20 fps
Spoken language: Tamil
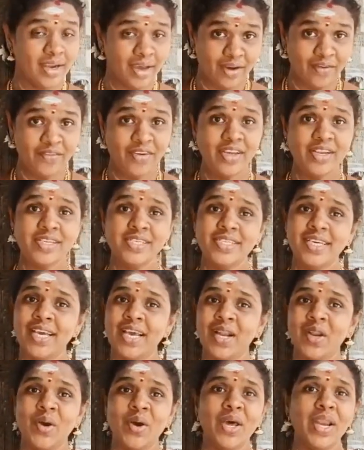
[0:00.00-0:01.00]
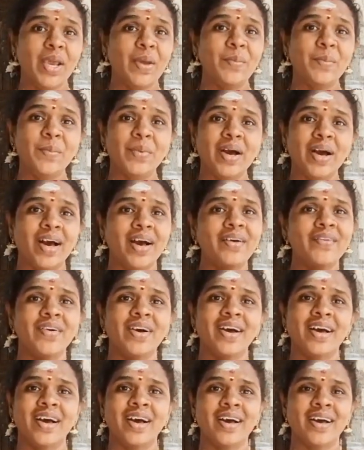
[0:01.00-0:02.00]
நவீன்றேலோர்
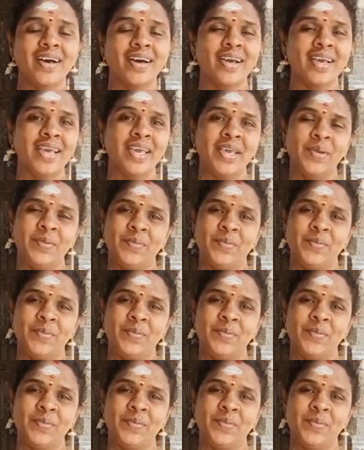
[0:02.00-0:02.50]
எம்பாவாய்